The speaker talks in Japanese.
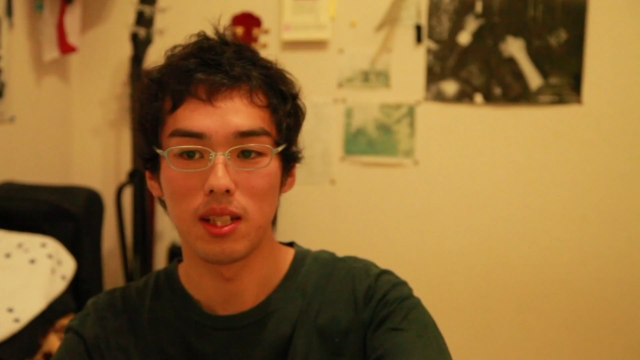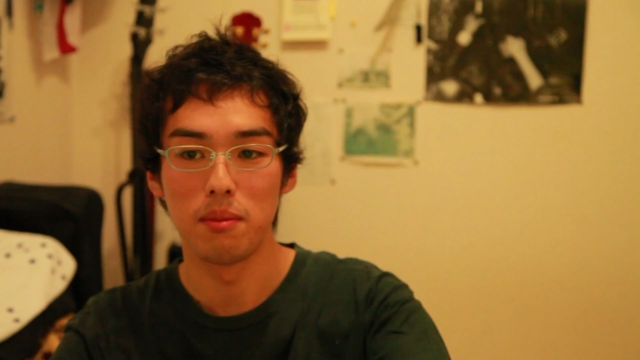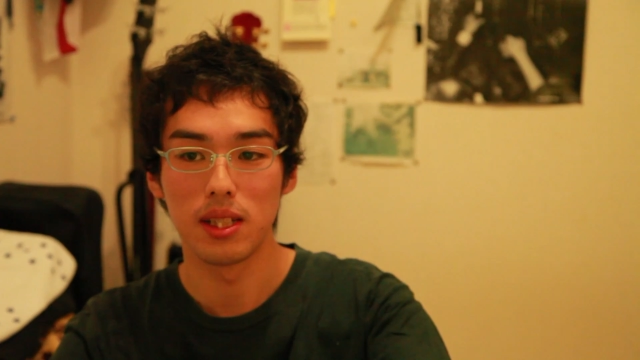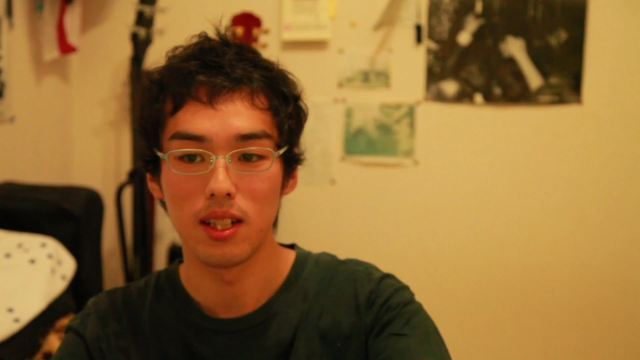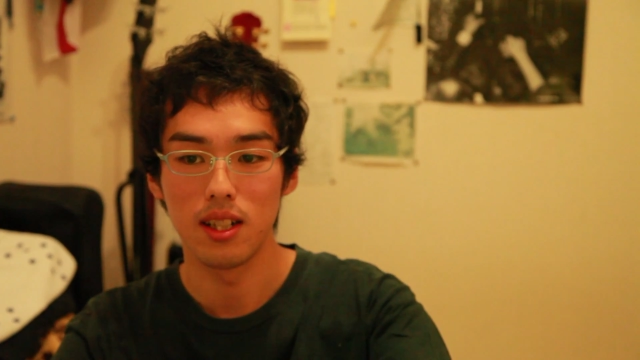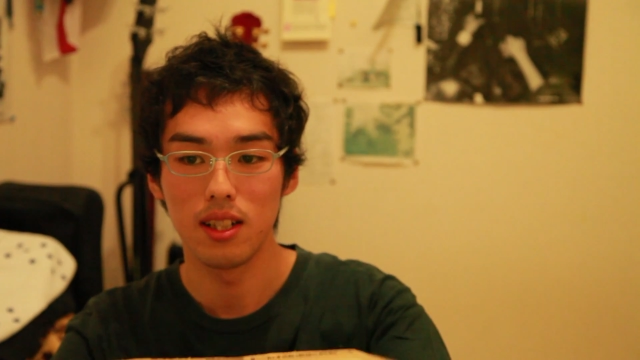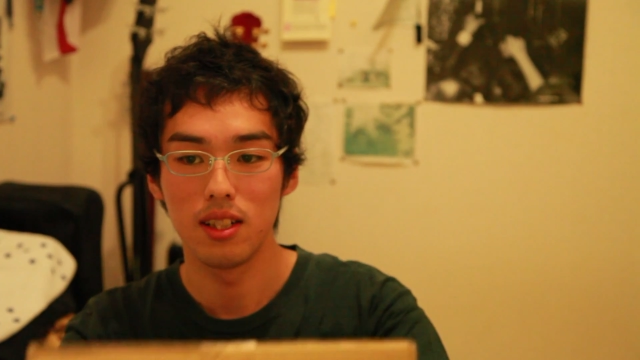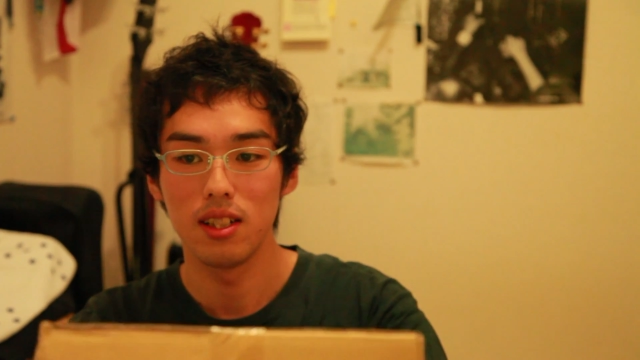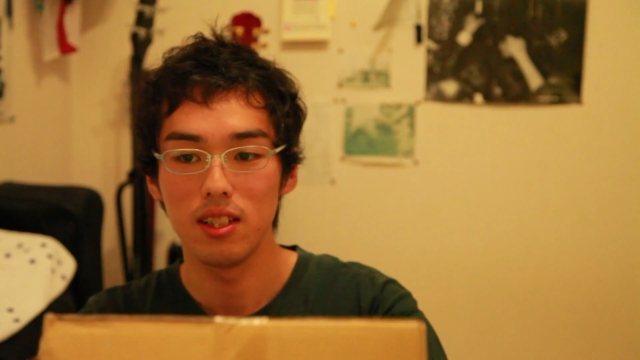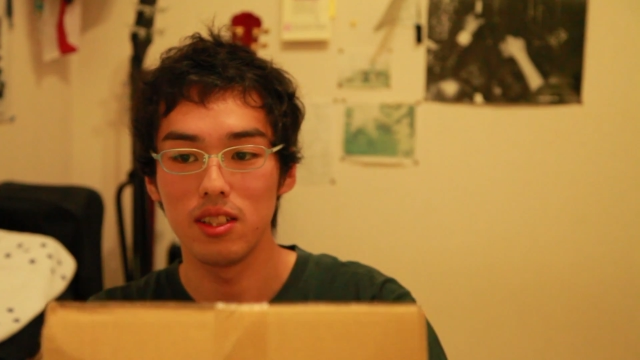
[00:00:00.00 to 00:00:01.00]
たまた、
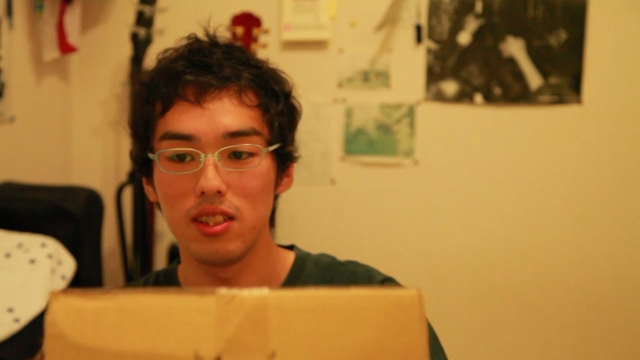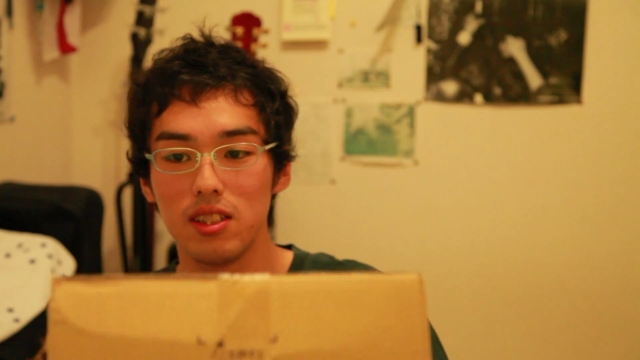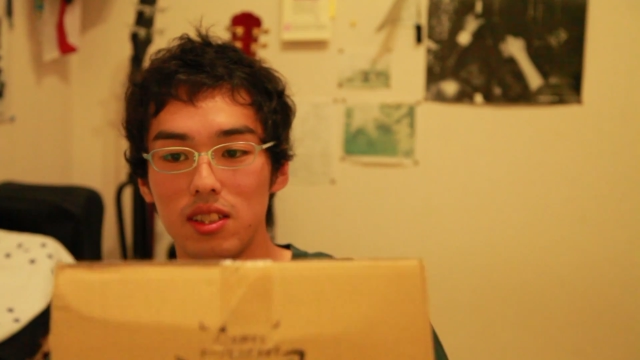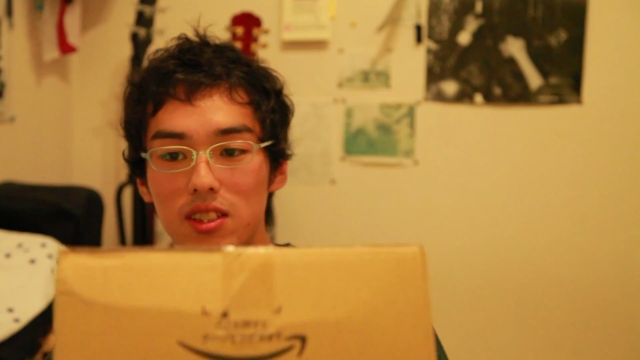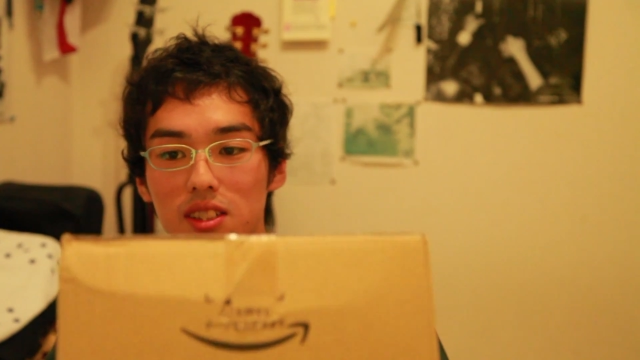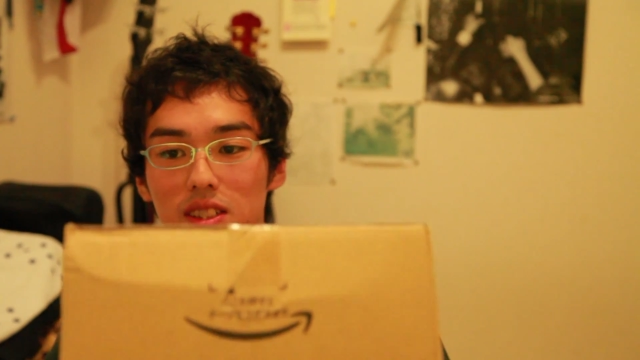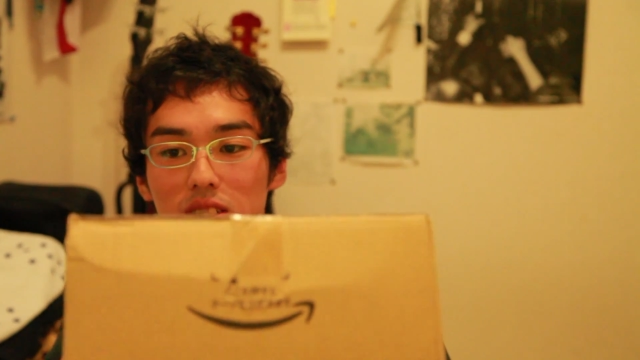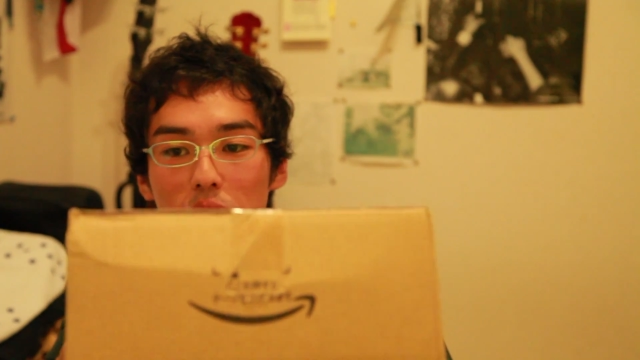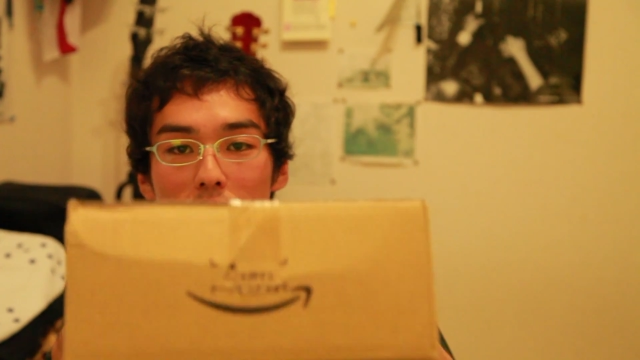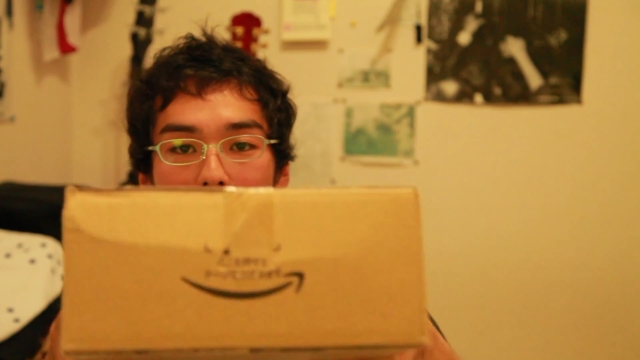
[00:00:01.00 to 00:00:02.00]

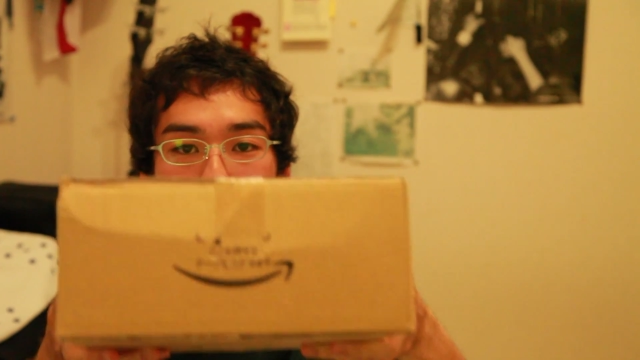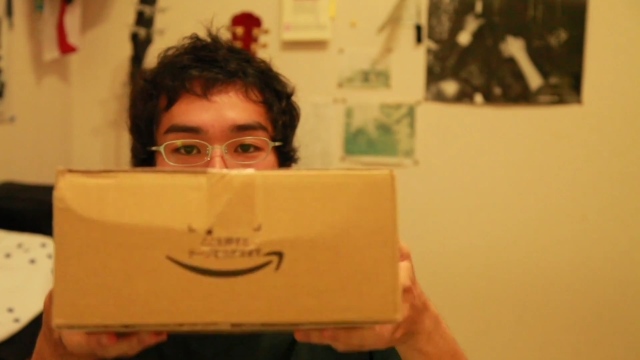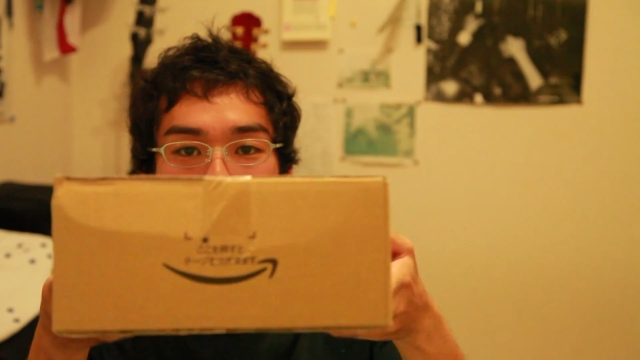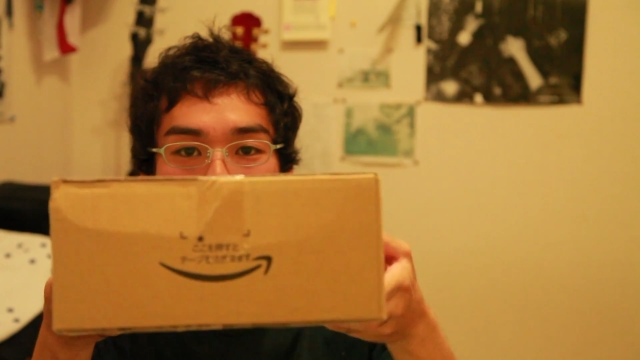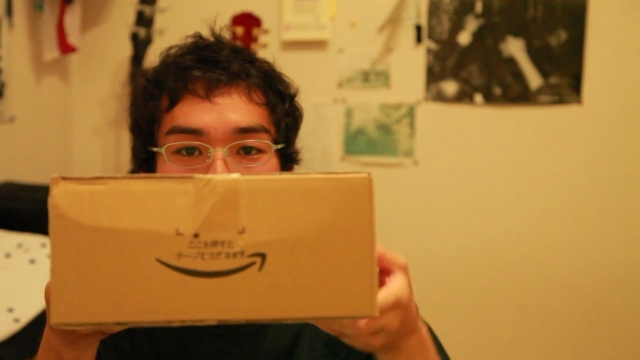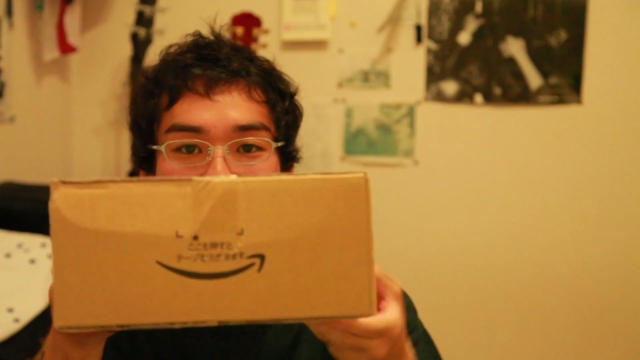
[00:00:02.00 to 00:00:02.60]
ゾンアマから、あ、